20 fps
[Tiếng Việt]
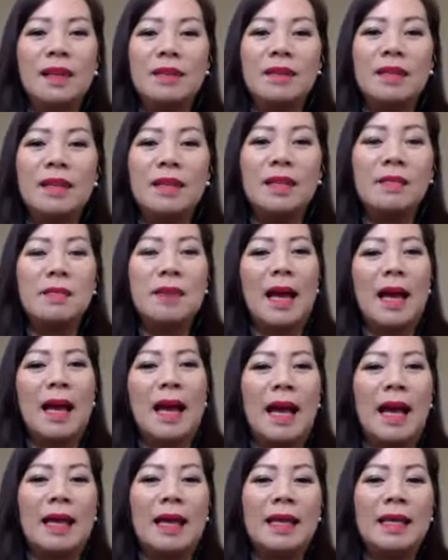nhưng mà
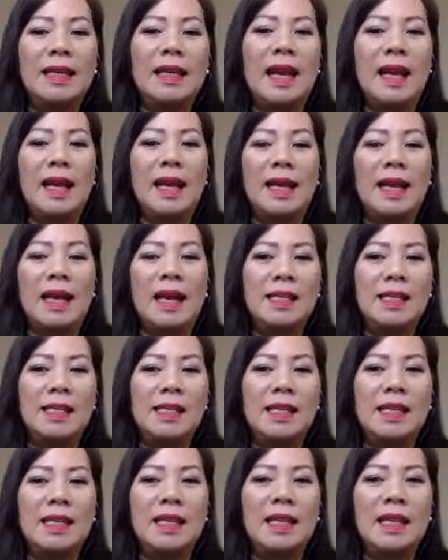cái như vậy là các anh
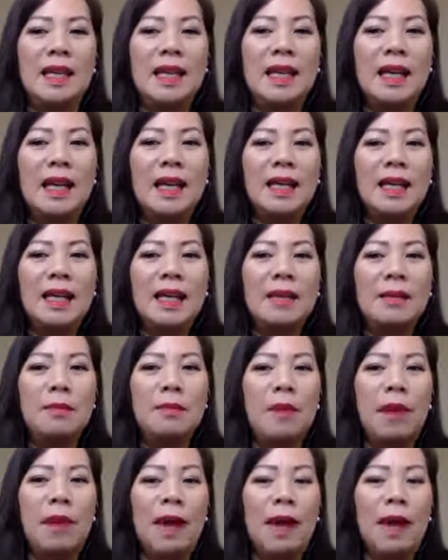chị khi
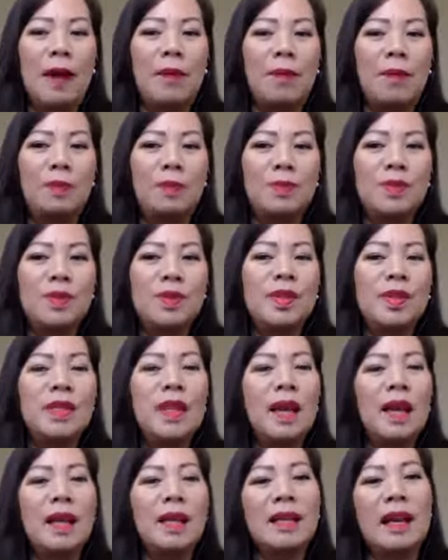mà trước
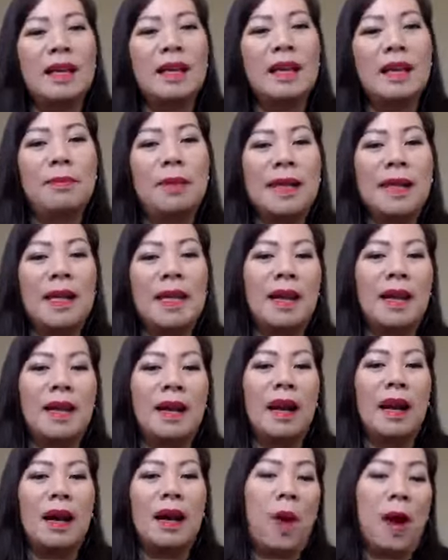hết tại vì bây giờ
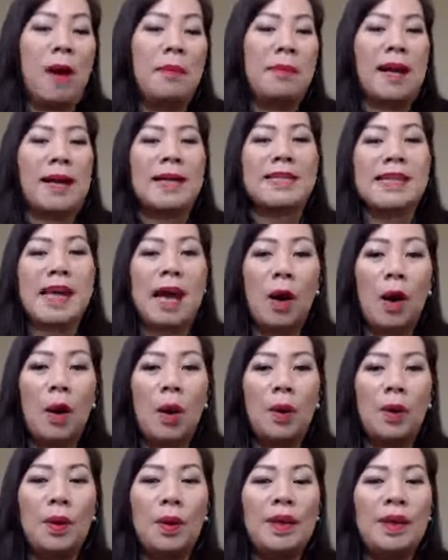là qua mạng xã
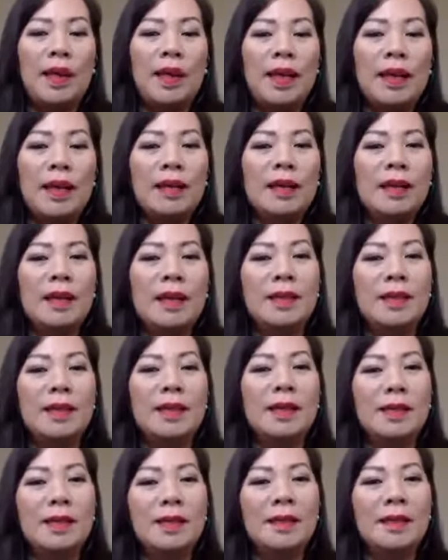hội thì
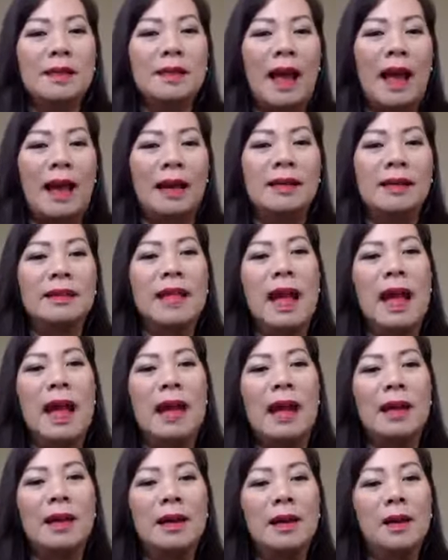thường là người
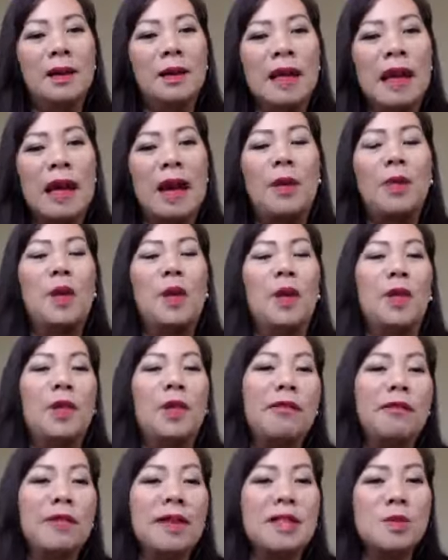ta theo dõi
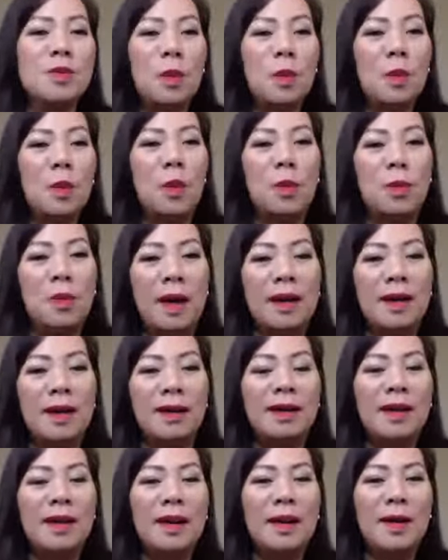Facebook của mình
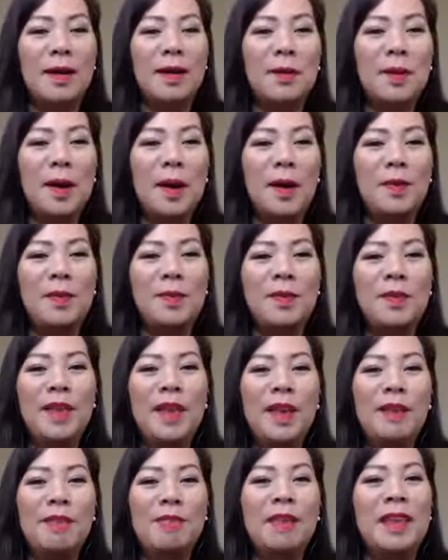đúng không
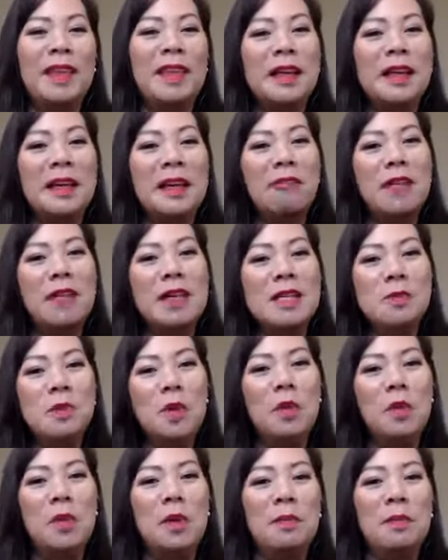và những cái
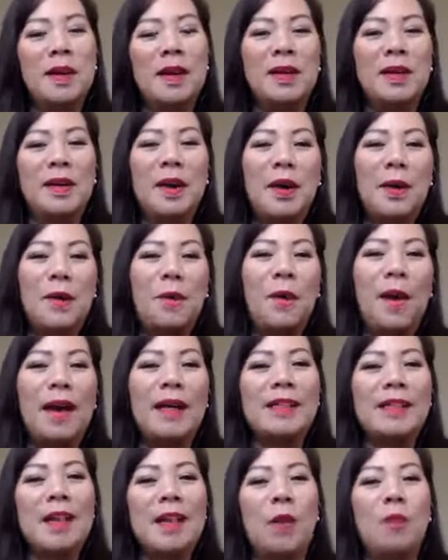Facebook của mình quan
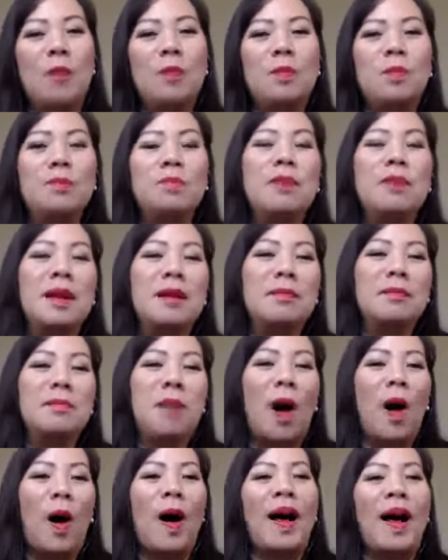trọng mình
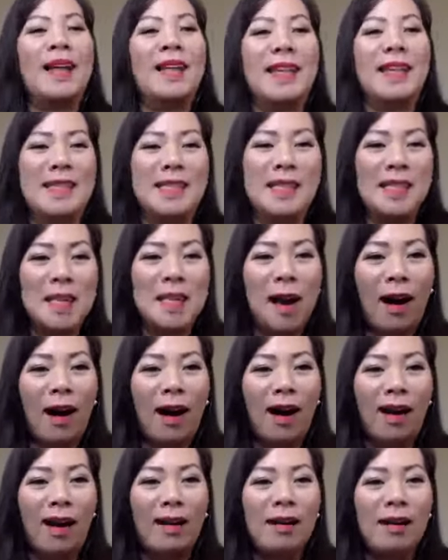bỏ cái gì trên
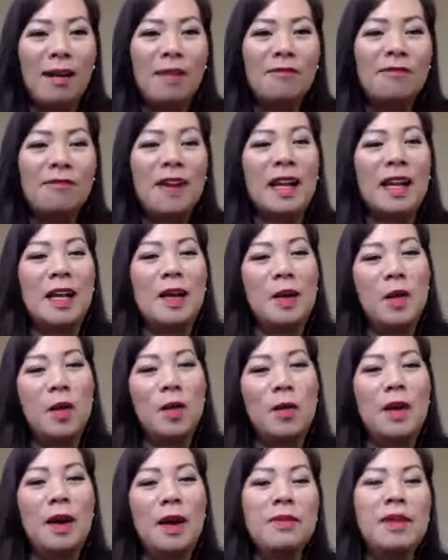đó và thí
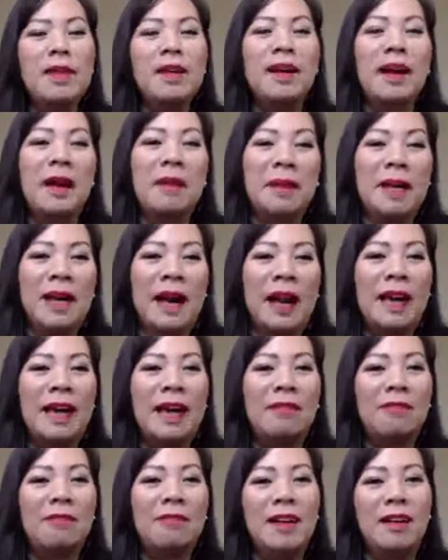dụ giống như em hồi nãy
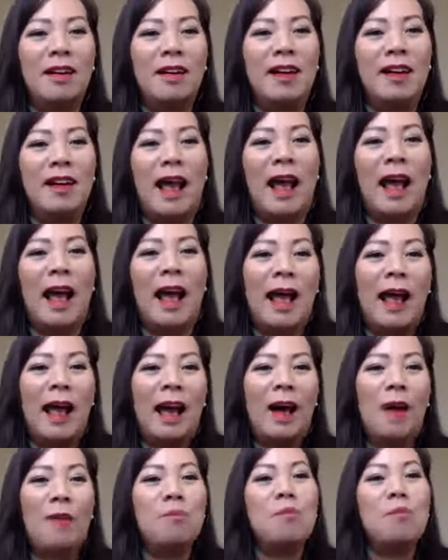anh Vinh nói là
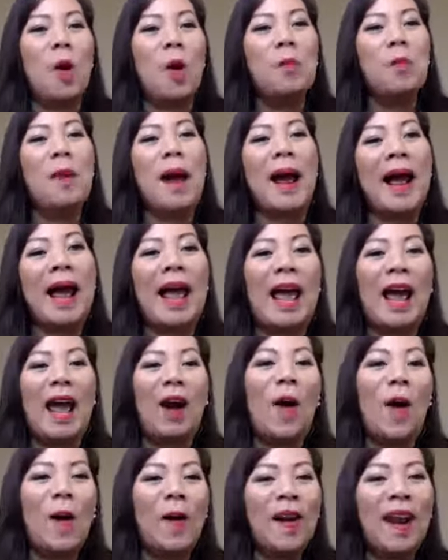à, bộ bán hàng
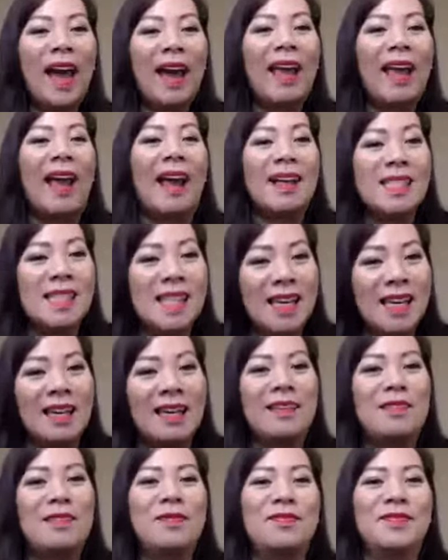online hả
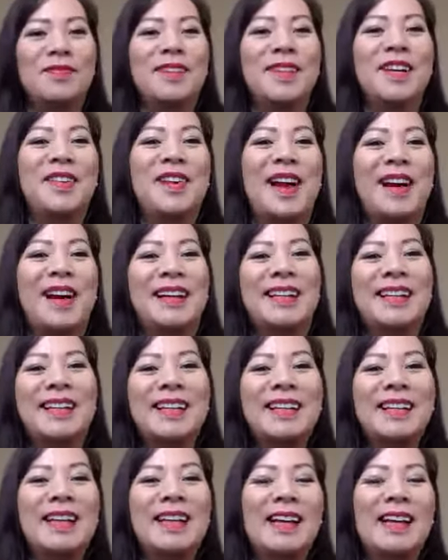chị đúng không
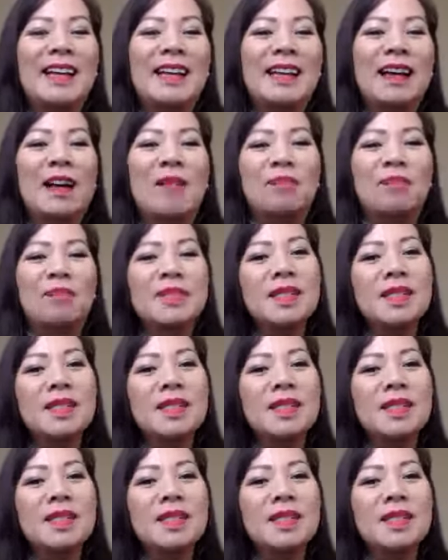thì um,